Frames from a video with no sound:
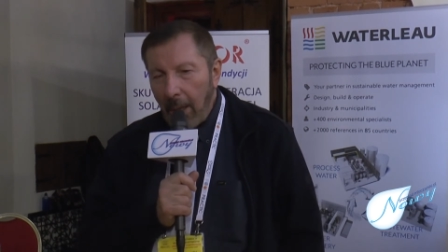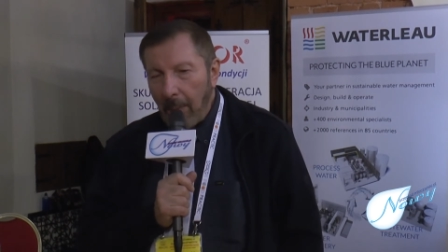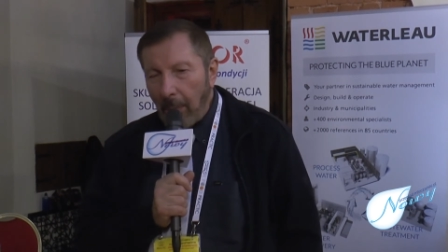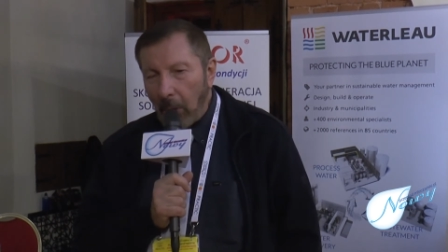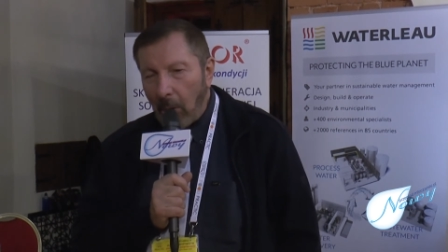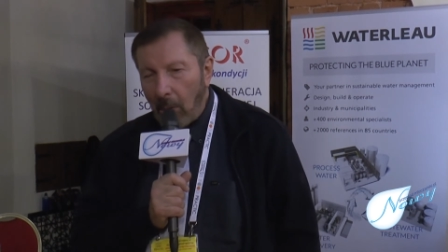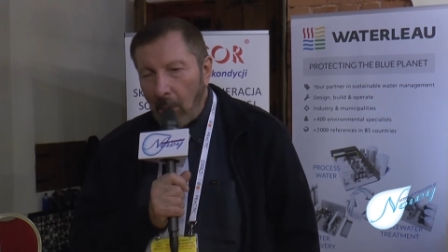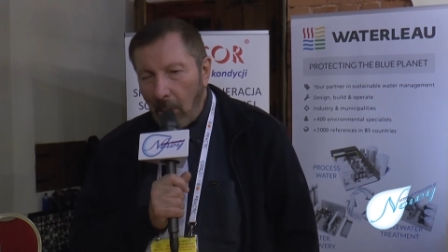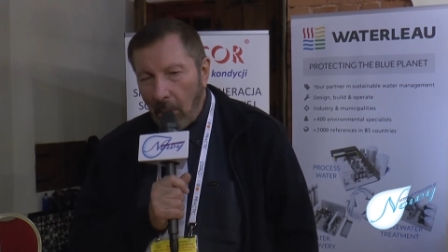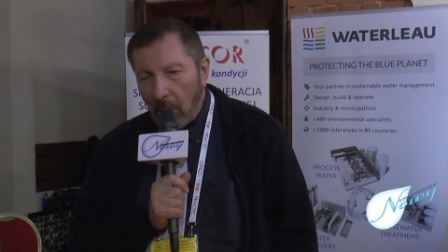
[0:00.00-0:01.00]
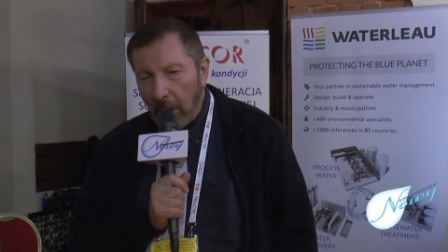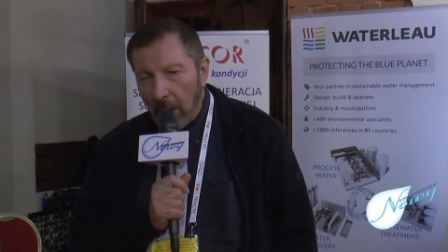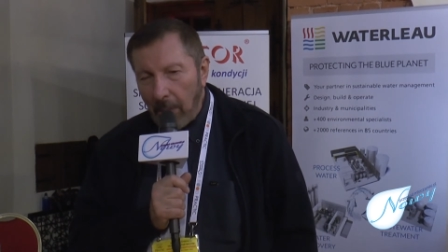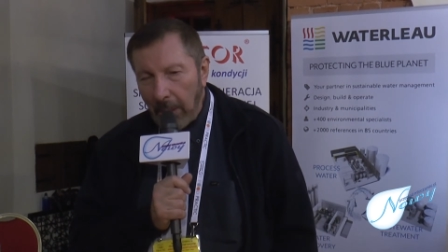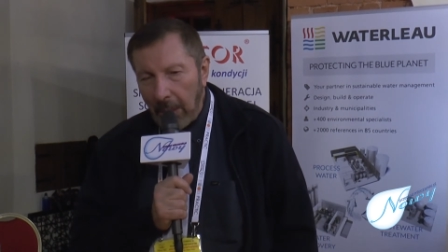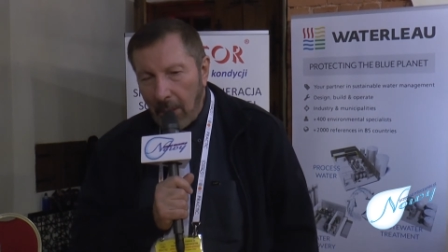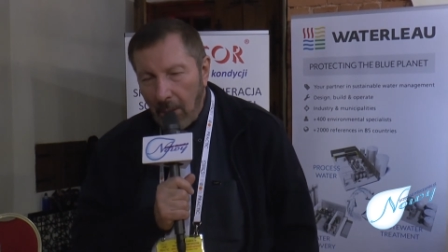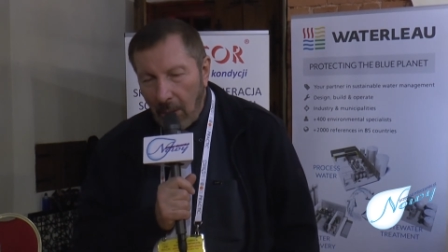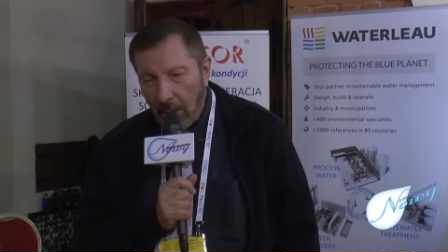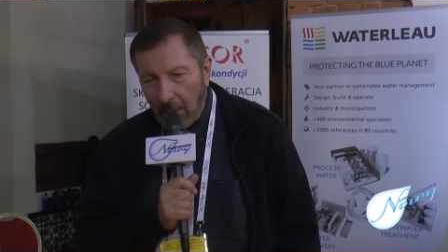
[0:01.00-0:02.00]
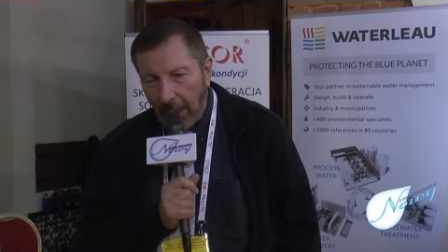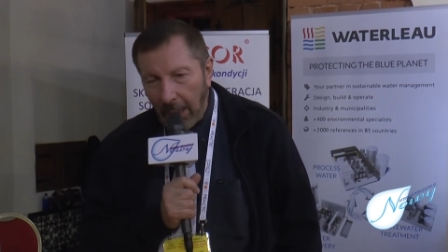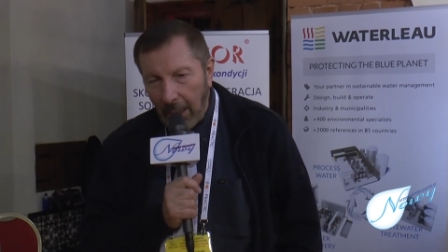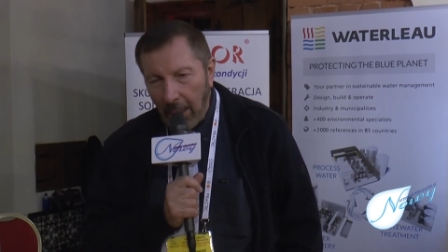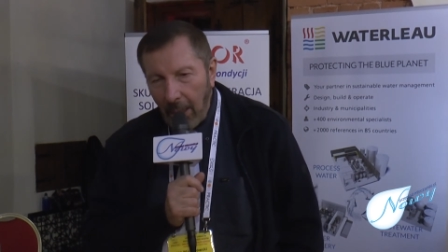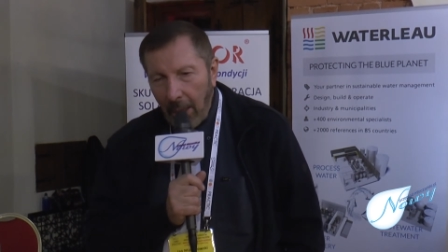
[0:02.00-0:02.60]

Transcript: i mogą również być stosowane